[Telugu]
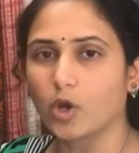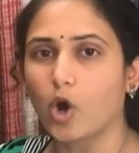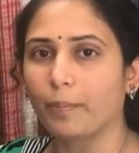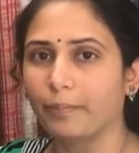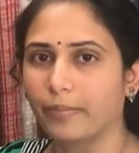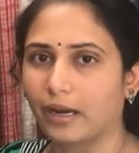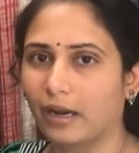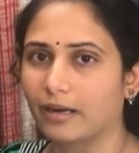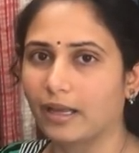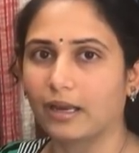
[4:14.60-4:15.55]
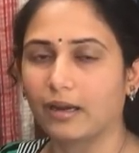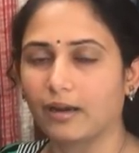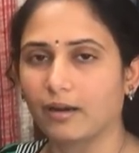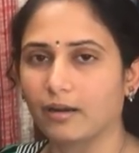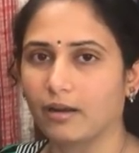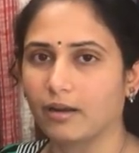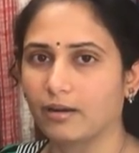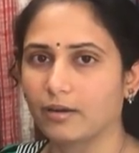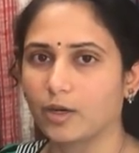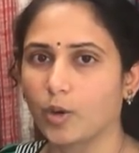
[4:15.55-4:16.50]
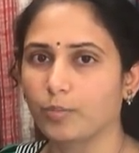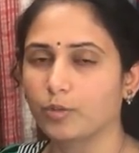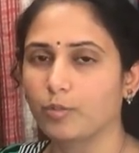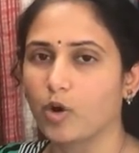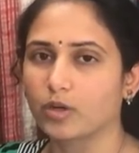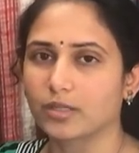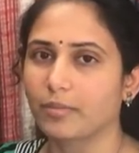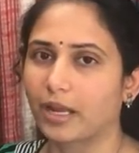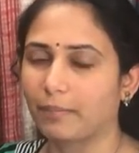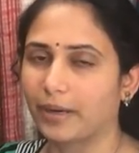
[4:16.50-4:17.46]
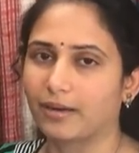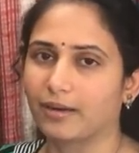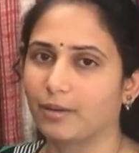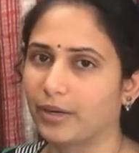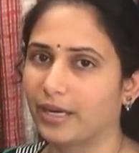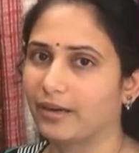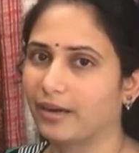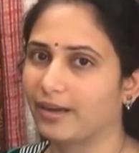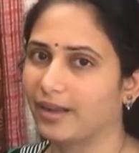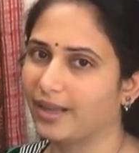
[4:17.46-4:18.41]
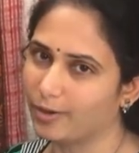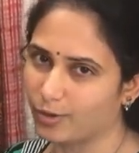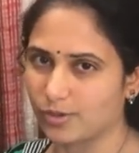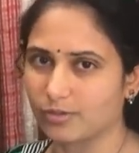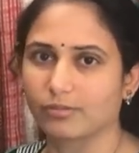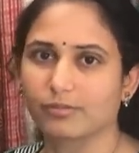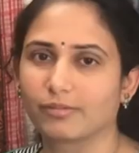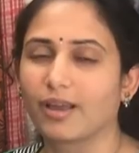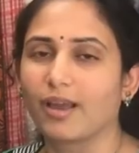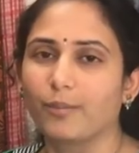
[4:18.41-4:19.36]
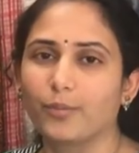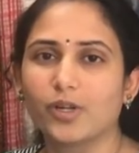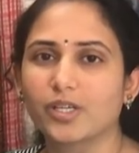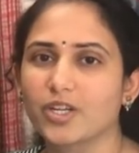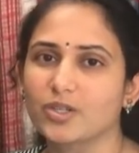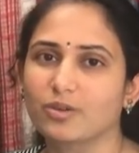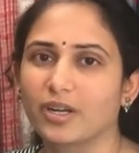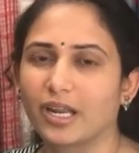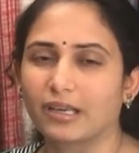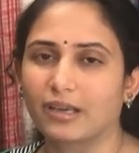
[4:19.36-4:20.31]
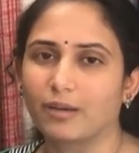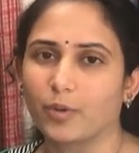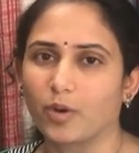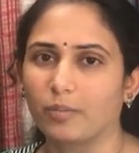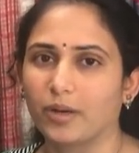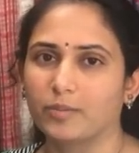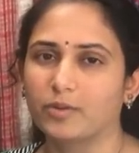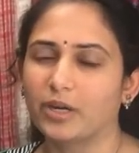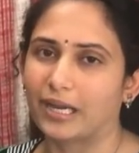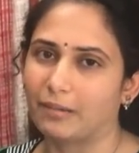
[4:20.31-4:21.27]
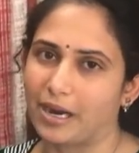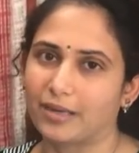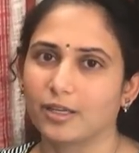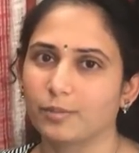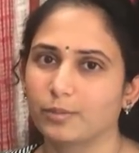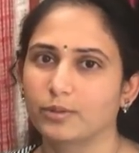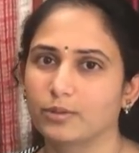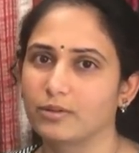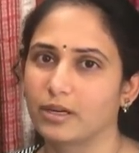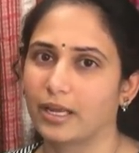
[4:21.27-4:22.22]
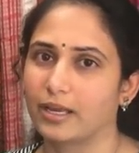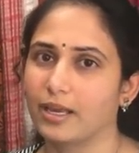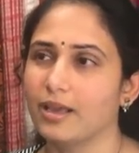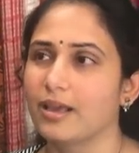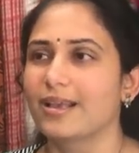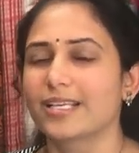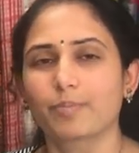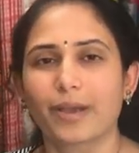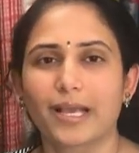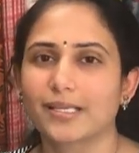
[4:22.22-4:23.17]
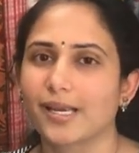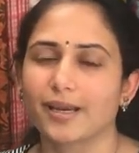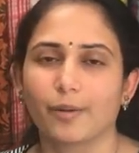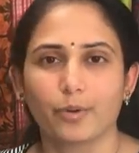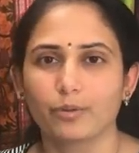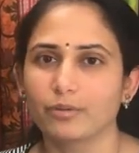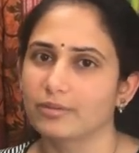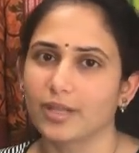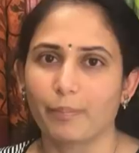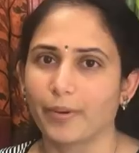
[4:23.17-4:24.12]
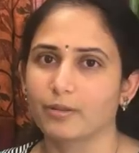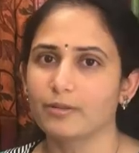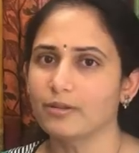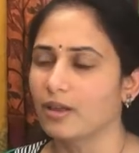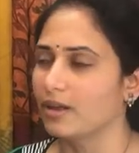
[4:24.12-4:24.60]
టాప్ అంటే టాప్ టు బాటమ్ అలా పెట్టినప్పుడు ఏంటంటే కొంచెం పుల్ చేసుకోవడానికి ప్రాబ్లము అండ్ మడతలు పోతూ ఉంటాయి స్పేస్ లేనప్పుడు తప్పదు